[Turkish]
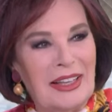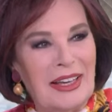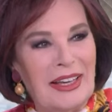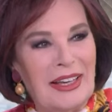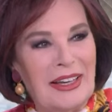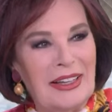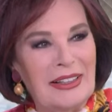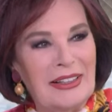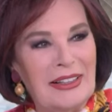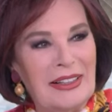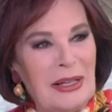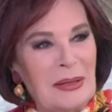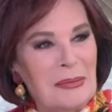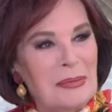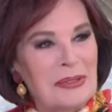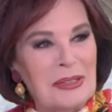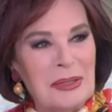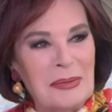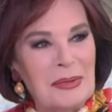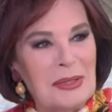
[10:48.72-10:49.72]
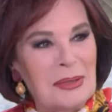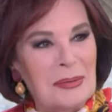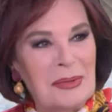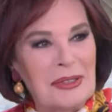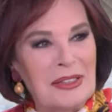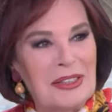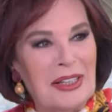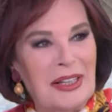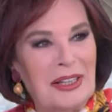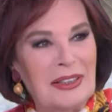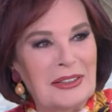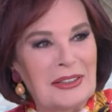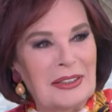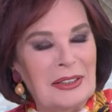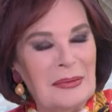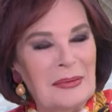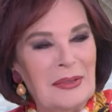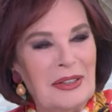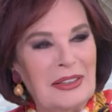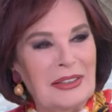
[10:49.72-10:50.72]
gibi Hepsi çok önemli aktör
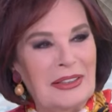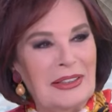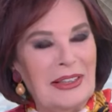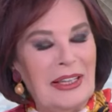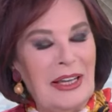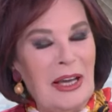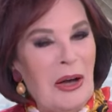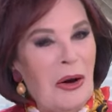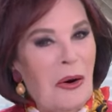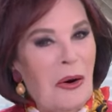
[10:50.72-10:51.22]
ve kıymetli.